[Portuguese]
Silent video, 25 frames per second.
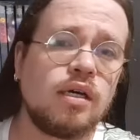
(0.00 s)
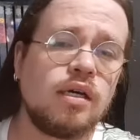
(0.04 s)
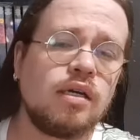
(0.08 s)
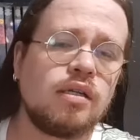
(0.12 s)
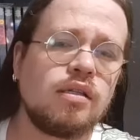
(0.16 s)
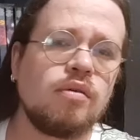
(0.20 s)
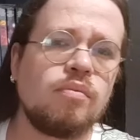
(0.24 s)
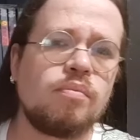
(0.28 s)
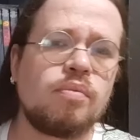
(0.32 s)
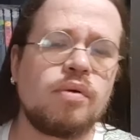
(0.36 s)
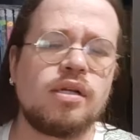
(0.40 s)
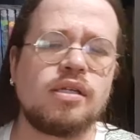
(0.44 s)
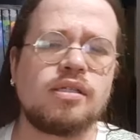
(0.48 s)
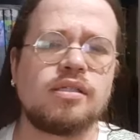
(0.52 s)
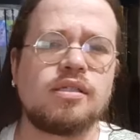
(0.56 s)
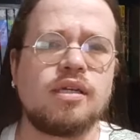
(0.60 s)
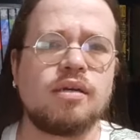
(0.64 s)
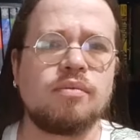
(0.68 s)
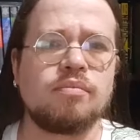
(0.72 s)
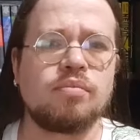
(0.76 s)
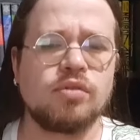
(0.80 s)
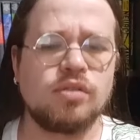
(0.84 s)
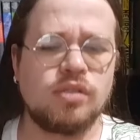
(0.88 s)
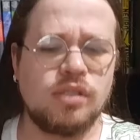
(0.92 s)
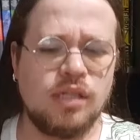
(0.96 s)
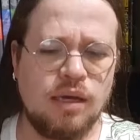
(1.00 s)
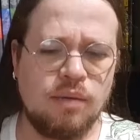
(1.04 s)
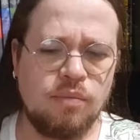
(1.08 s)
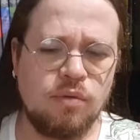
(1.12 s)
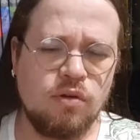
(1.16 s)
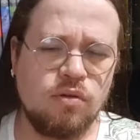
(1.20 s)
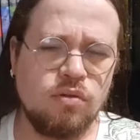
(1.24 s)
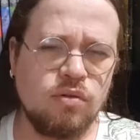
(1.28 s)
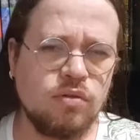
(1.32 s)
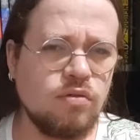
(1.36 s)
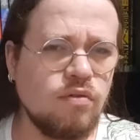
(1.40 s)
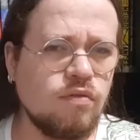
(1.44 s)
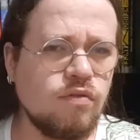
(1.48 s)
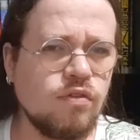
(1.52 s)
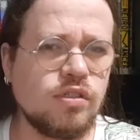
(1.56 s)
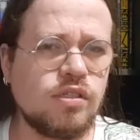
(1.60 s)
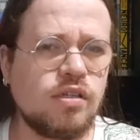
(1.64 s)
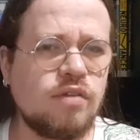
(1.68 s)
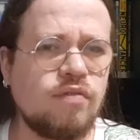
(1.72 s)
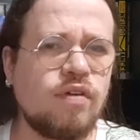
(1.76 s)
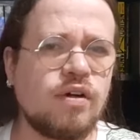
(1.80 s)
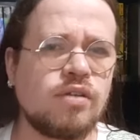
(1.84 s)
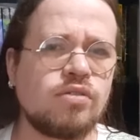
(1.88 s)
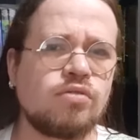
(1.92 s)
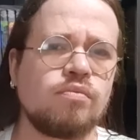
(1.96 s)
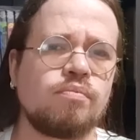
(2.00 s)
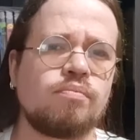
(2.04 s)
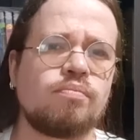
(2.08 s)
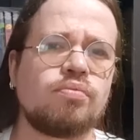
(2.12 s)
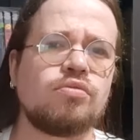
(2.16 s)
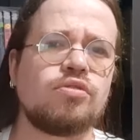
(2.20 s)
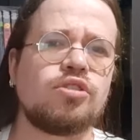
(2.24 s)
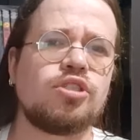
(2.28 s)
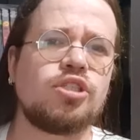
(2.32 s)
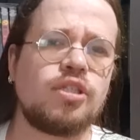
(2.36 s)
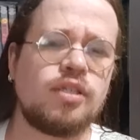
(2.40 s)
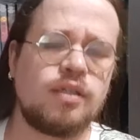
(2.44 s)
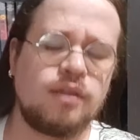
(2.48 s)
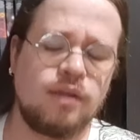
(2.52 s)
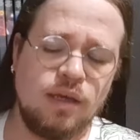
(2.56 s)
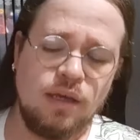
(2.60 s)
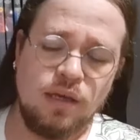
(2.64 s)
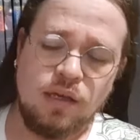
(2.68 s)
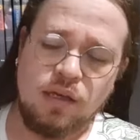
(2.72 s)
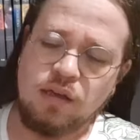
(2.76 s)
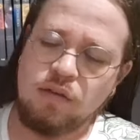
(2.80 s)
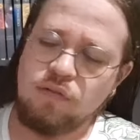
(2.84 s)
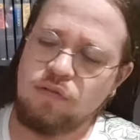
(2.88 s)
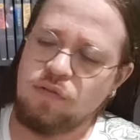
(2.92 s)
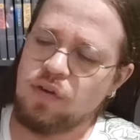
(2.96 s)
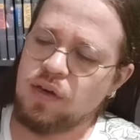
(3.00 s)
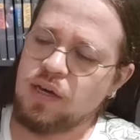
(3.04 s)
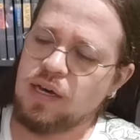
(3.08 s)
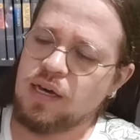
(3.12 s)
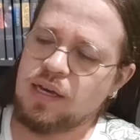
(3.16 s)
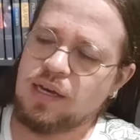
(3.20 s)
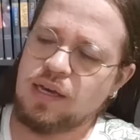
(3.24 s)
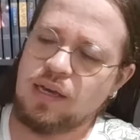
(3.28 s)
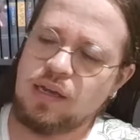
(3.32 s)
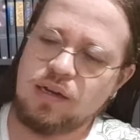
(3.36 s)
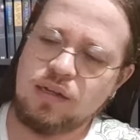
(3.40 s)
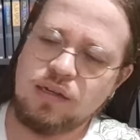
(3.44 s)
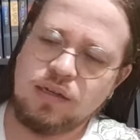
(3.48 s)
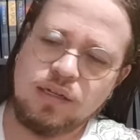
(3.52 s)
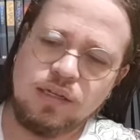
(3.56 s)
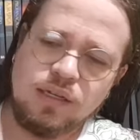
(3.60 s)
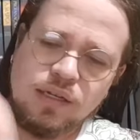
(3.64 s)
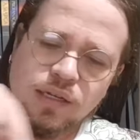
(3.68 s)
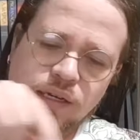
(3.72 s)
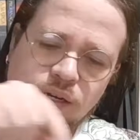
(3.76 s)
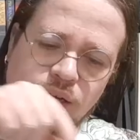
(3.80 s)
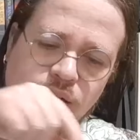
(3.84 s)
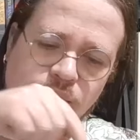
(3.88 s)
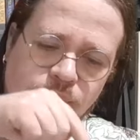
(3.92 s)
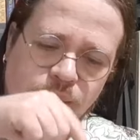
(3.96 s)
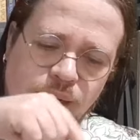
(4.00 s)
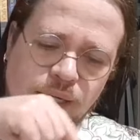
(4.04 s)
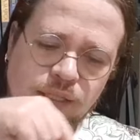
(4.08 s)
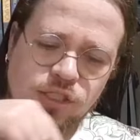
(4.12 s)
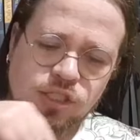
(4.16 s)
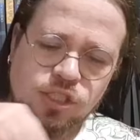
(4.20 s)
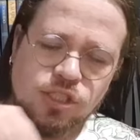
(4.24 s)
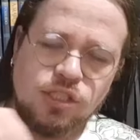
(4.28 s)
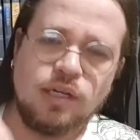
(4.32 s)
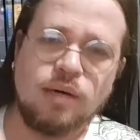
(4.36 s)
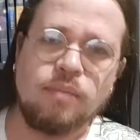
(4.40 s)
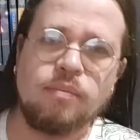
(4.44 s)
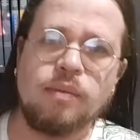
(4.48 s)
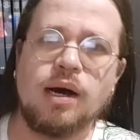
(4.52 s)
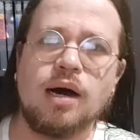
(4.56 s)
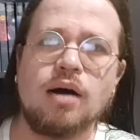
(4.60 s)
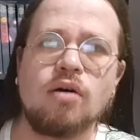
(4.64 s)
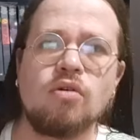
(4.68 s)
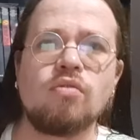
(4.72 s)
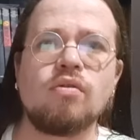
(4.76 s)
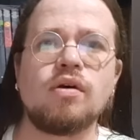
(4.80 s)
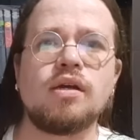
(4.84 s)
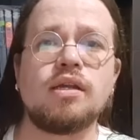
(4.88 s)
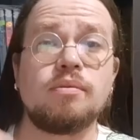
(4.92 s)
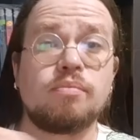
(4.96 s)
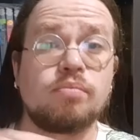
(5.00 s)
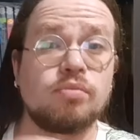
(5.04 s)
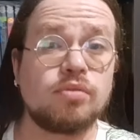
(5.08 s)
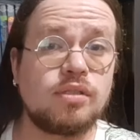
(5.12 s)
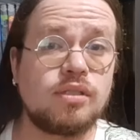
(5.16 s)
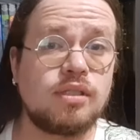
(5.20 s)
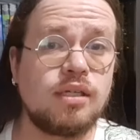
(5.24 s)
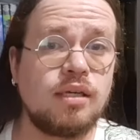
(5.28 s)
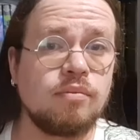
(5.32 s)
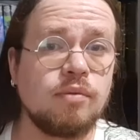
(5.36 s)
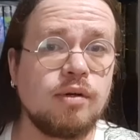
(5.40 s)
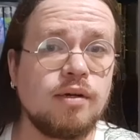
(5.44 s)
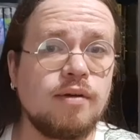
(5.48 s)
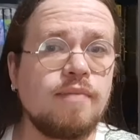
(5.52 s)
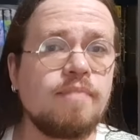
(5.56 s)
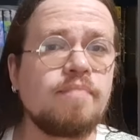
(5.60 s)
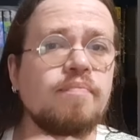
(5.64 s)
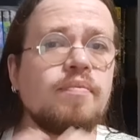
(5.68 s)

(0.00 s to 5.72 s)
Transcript: Então, por exemplo, sabe quando você faz um pudim e fica aquela camadinha marrom ali por cima?